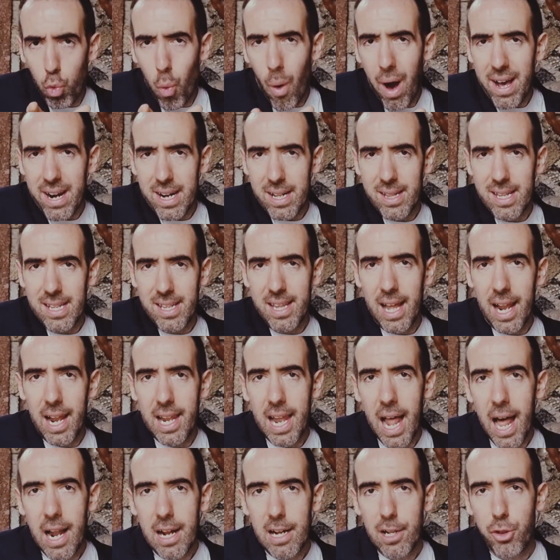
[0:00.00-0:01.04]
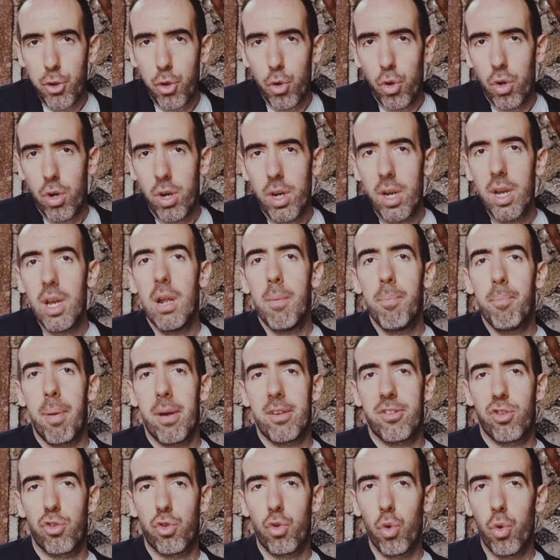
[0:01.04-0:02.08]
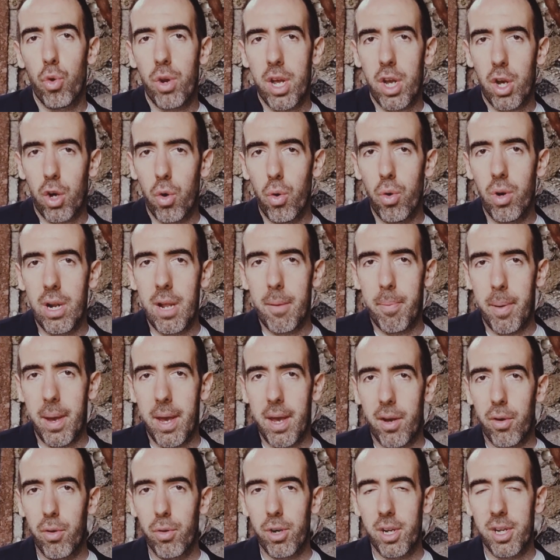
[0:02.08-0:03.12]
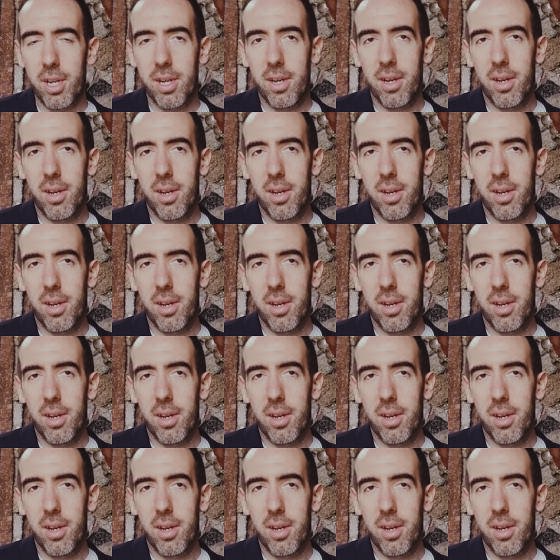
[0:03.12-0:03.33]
guarda dall'alto il pastore con le pecore.